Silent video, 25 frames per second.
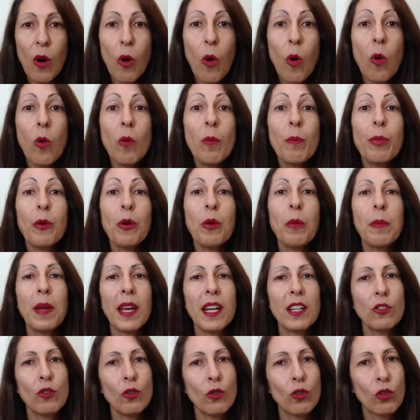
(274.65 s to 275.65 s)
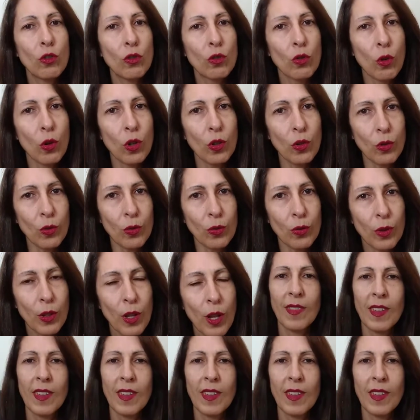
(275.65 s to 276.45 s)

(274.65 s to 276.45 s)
compromete o sono,